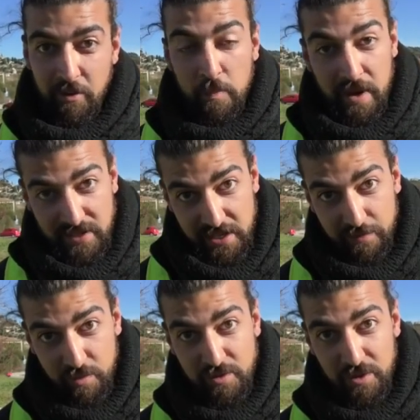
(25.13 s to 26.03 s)
Donc merci
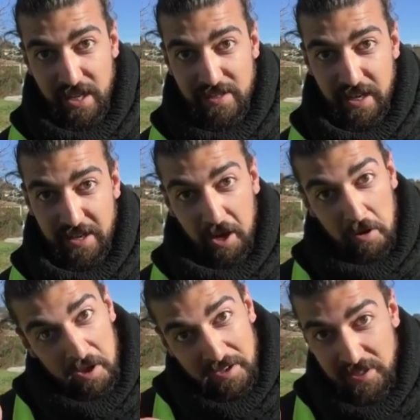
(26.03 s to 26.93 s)
à vous, Monsieur Castaner.
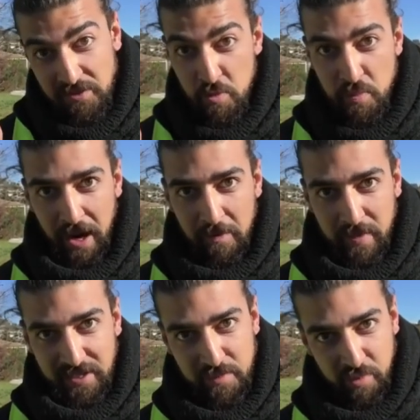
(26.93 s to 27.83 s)
C'est super.
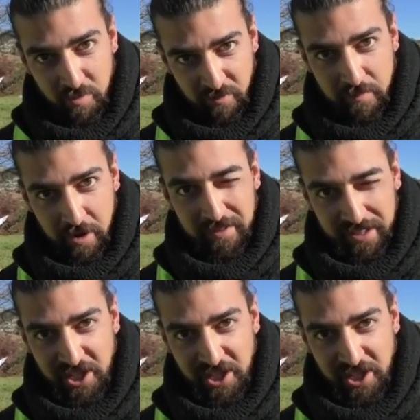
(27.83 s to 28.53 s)
Merci pour le mouvement.